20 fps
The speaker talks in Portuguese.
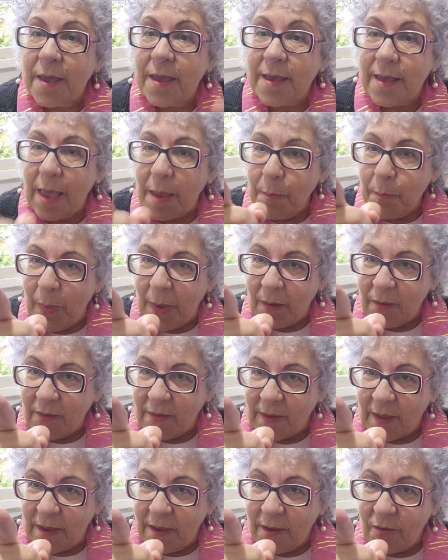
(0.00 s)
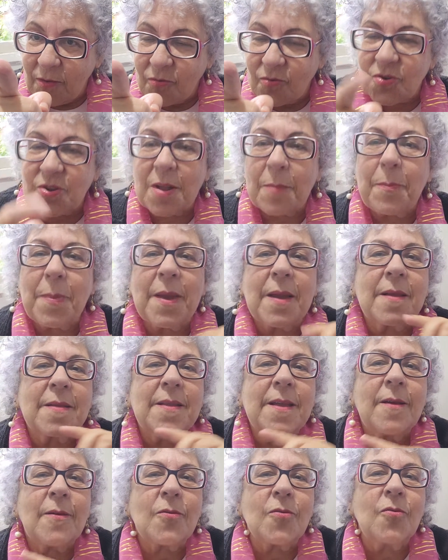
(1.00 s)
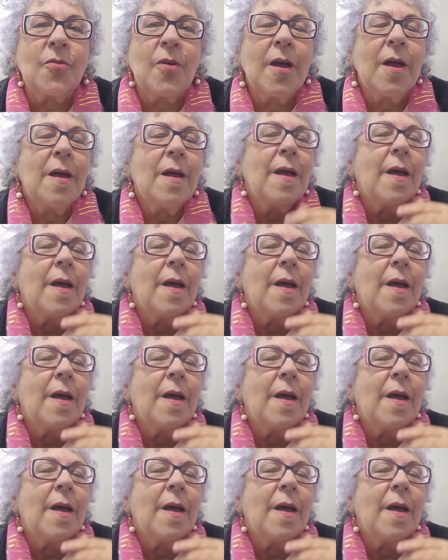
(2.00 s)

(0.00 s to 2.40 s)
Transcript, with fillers: E quem pensa isso está perdendo